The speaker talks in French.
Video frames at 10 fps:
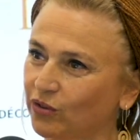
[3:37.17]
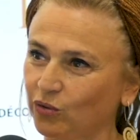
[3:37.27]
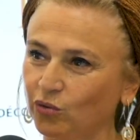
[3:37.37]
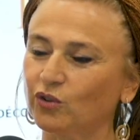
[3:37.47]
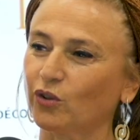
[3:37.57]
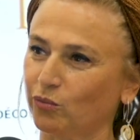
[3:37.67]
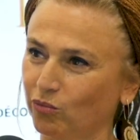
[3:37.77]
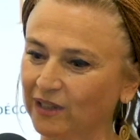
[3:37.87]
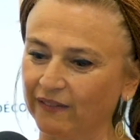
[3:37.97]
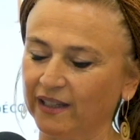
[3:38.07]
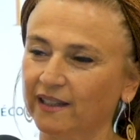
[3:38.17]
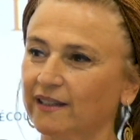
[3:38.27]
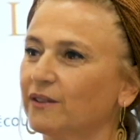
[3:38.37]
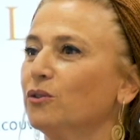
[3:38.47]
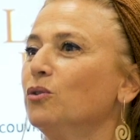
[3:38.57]
toutes, dans ce monde avec
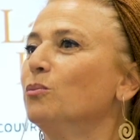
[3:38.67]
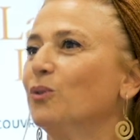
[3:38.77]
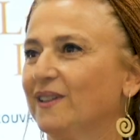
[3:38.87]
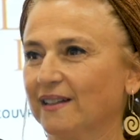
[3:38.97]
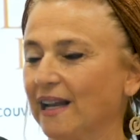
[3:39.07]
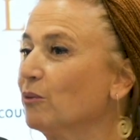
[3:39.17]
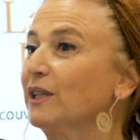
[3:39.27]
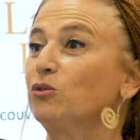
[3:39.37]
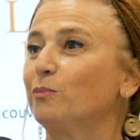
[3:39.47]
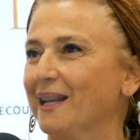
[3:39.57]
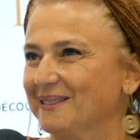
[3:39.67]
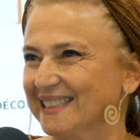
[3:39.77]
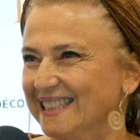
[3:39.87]
une beauté. On est toutes belles.